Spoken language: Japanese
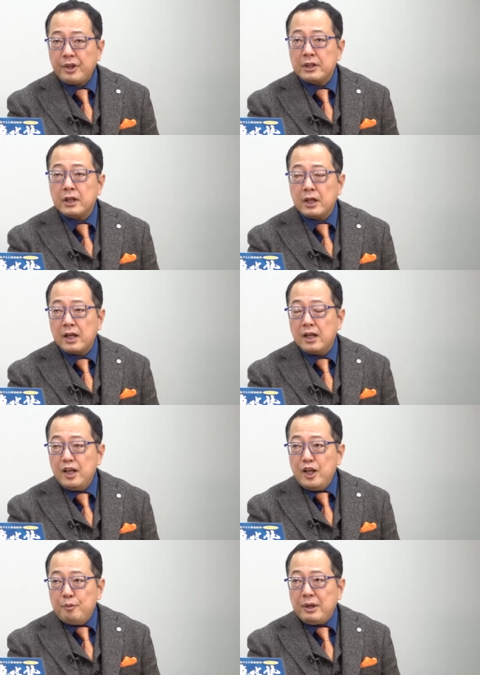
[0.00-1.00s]
だから、
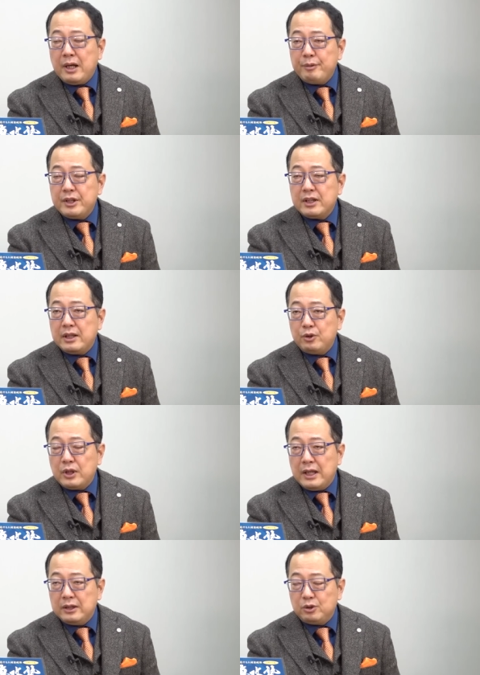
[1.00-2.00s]
まあ、アメリカを
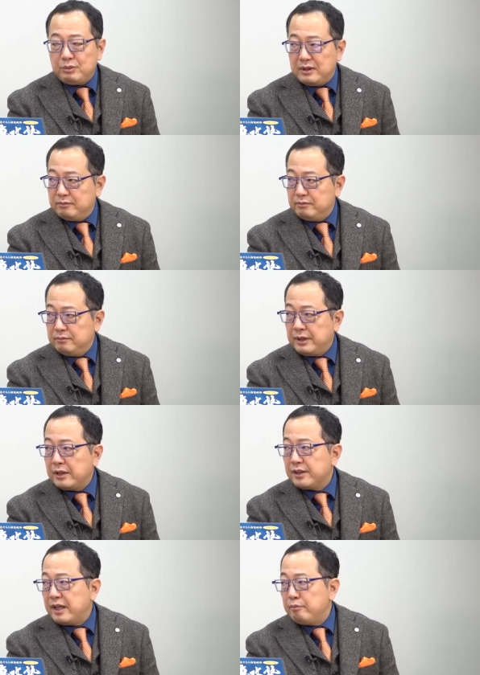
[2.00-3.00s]
ガードマン、
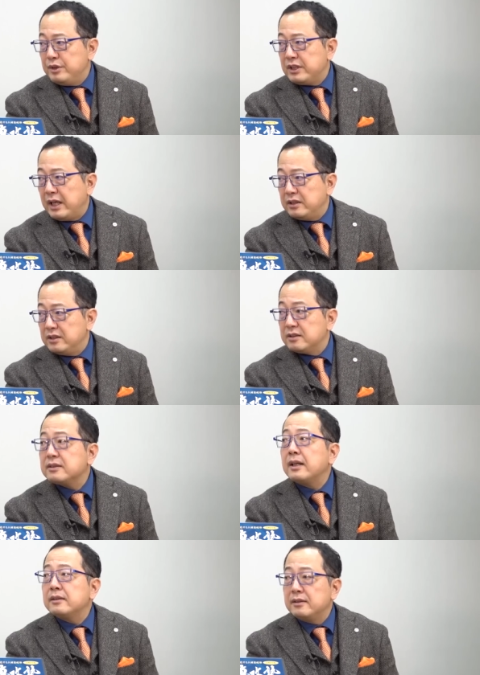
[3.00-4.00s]
番犬みたいに
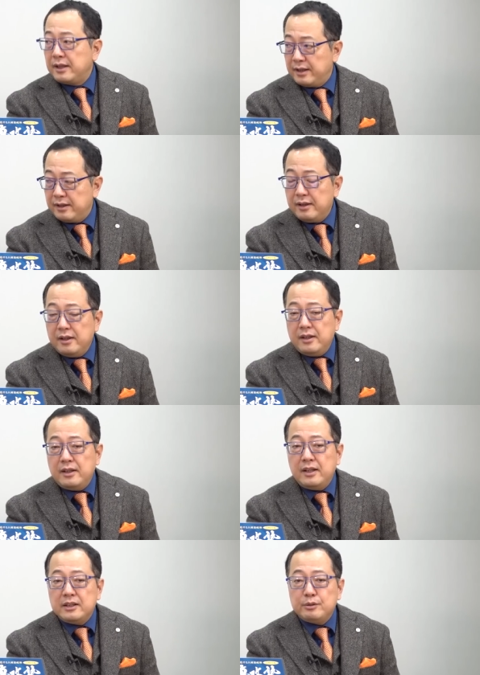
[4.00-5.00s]
使って、
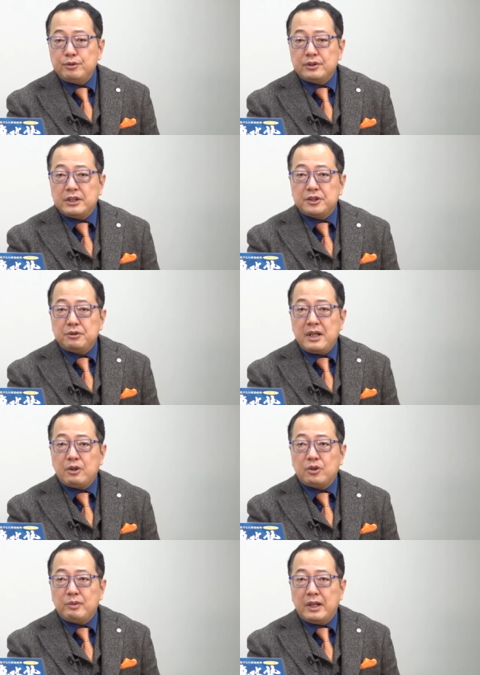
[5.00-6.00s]
うん、えー、自分たちは
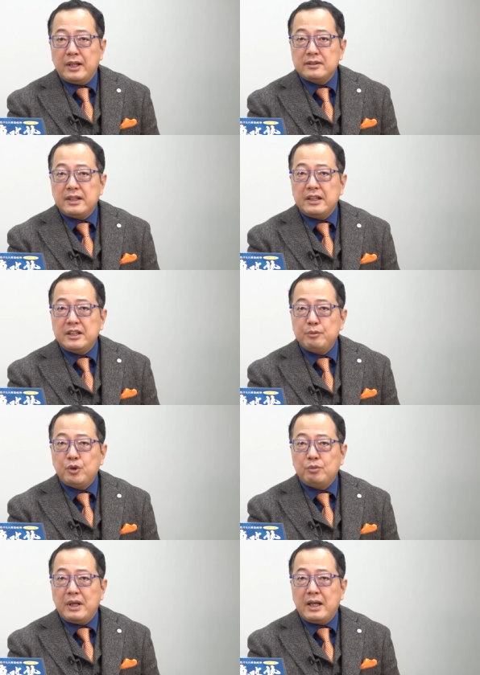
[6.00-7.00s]
このまあ冷戦に
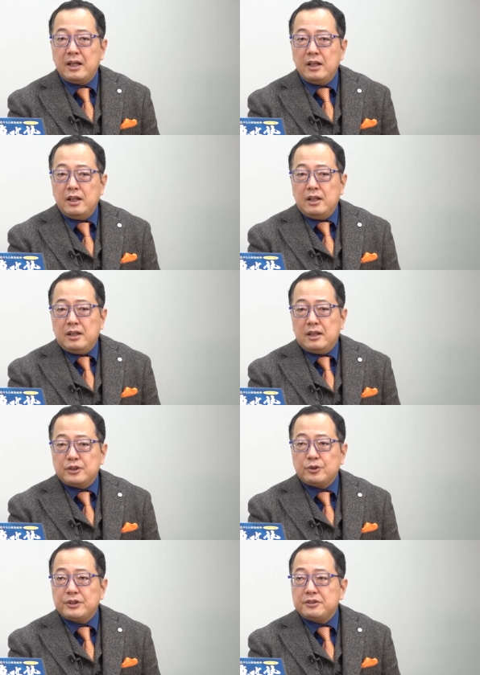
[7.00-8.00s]
も、まあ、
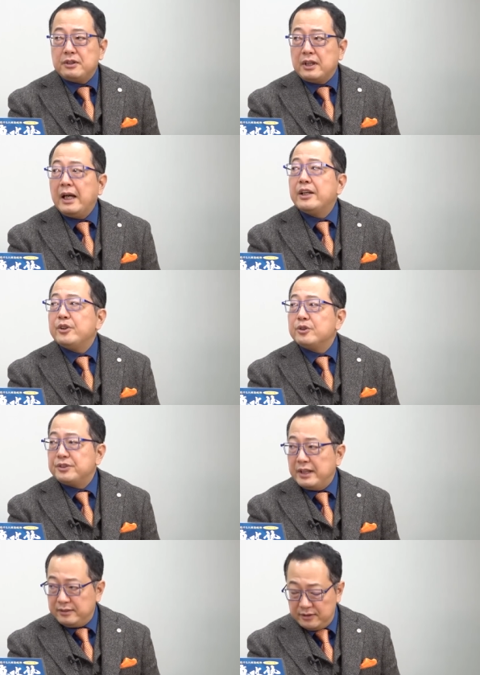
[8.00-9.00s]
直接は関与
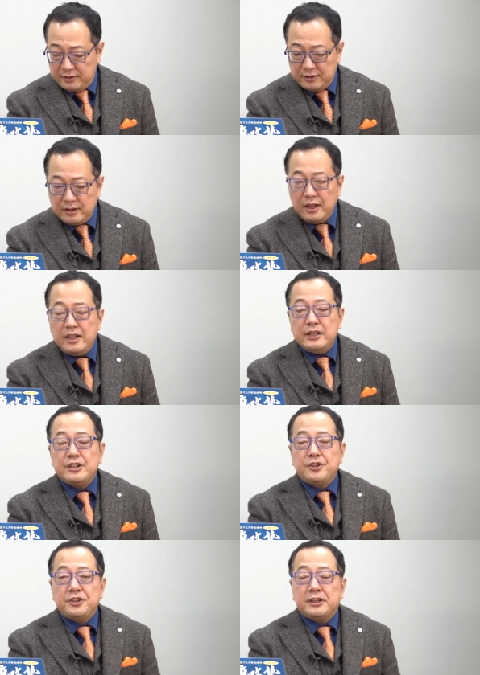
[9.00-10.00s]
せず、一
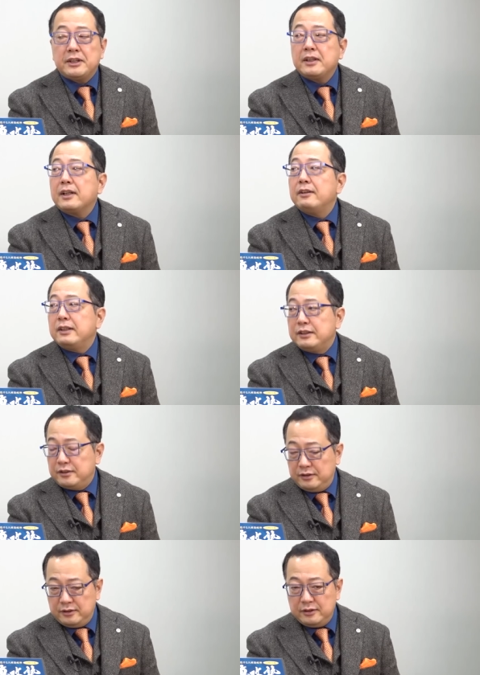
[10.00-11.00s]
緒には戦わ
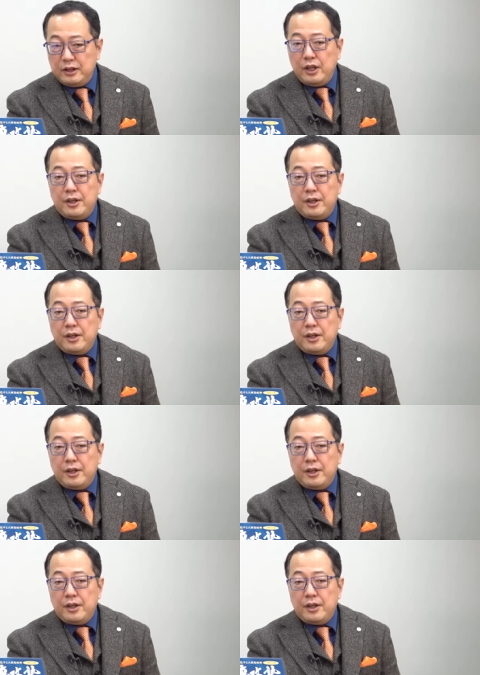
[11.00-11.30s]
ず、